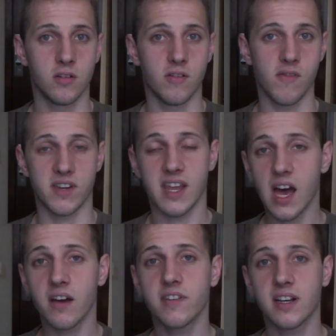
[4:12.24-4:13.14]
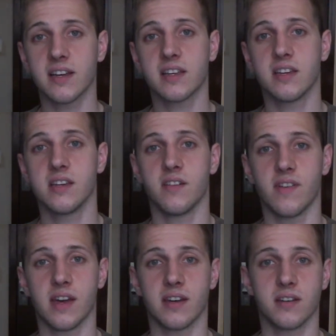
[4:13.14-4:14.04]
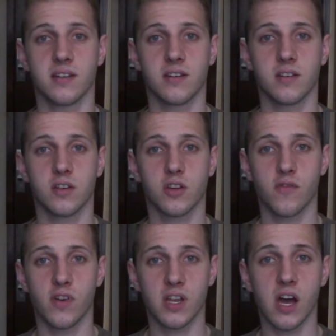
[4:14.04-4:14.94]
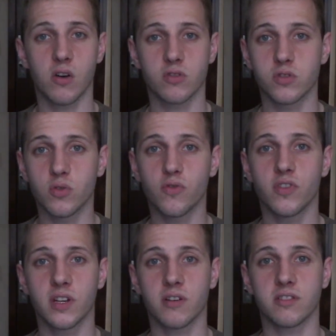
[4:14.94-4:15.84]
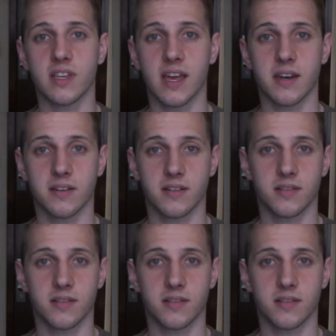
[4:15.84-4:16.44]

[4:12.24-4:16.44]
Wenn wir da wie kleine Kinder werden, können wir da auch so viel raus lernen.